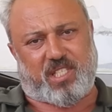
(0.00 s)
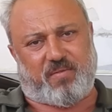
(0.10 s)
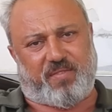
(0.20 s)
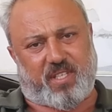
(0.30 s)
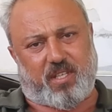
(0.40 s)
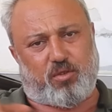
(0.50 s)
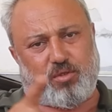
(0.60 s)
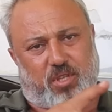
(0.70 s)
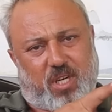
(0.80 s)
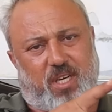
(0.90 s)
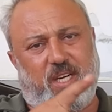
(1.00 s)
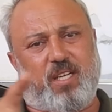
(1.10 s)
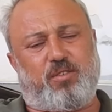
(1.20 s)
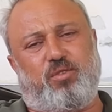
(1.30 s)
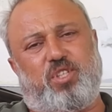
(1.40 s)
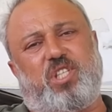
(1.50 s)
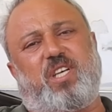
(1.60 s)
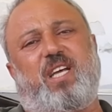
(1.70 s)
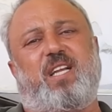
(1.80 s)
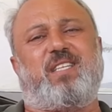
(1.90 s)
dezenfekte ediyorsa gün
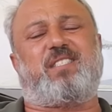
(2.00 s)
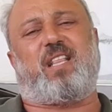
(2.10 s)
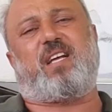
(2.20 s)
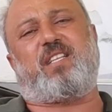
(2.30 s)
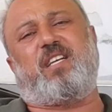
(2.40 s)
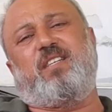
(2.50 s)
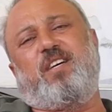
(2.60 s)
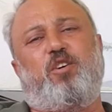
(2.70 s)
içinde gelen hastalardan